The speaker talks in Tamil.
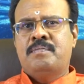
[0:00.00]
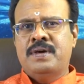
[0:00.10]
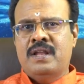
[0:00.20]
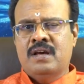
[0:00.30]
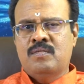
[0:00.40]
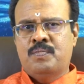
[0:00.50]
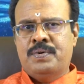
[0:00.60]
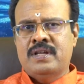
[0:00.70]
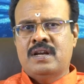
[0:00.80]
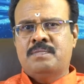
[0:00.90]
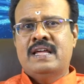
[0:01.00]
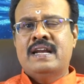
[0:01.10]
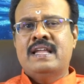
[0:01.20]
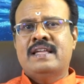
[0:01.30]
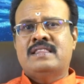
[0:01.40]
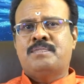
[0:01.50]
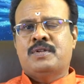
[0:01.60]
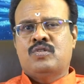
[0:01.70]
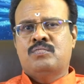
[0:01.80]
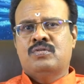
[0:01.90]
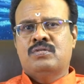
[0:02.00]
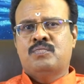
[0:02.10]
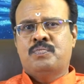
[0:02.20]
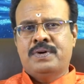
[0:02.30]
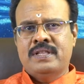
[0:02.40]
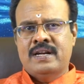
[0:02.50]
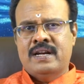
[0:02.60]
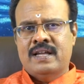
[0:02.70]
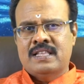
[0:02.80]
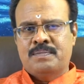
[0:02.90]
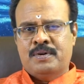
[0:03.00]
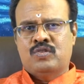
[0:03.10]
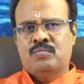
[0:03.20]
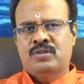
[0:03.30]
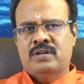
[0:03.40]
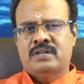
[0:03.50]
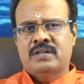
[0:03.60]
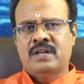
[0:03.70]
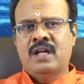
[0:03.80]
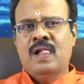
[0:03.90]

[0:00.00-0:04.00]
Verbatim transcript: பிறகு முப்பது ஏழு ரெண்டாயிரத்தி பத்தொம்போது முப்பது ஏழு ரெண்டாயிரத்தி பத்தொம்போது அன்று